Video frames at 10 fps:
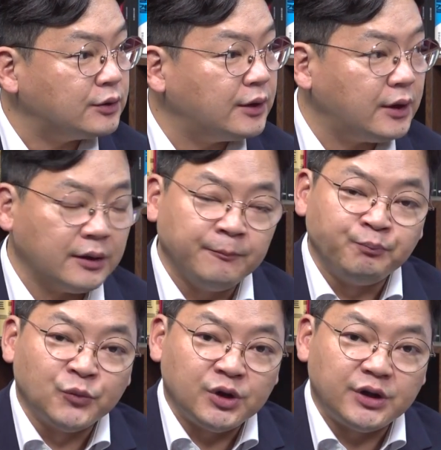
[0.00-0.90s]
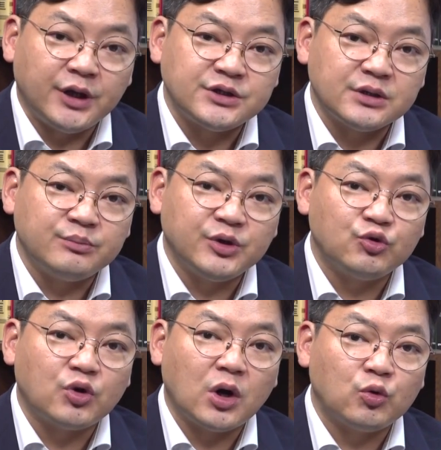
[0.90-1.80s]
있는데 이게 지금
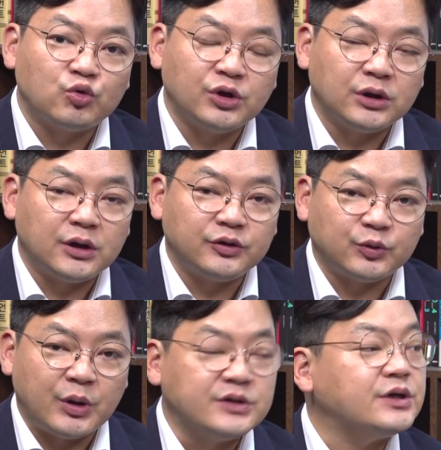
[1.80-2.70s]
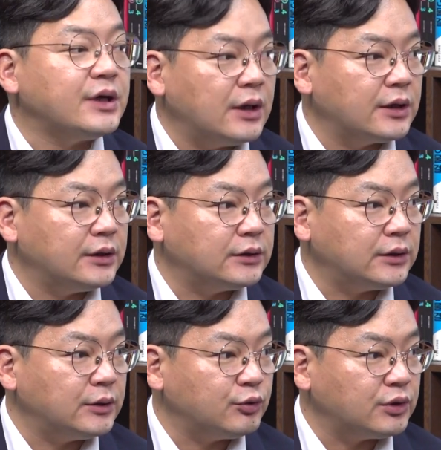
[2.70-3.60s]
미국하고 우리나라에서 굉장히 강하게
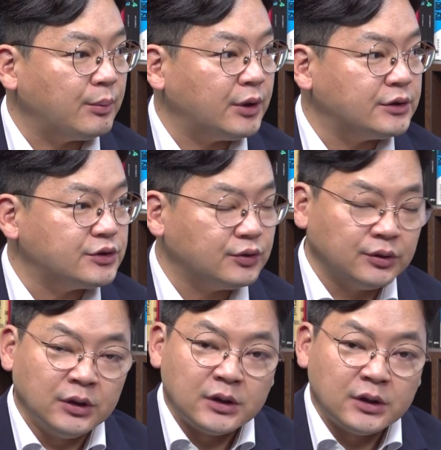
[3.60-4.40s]
나타나고 있단 말이죠.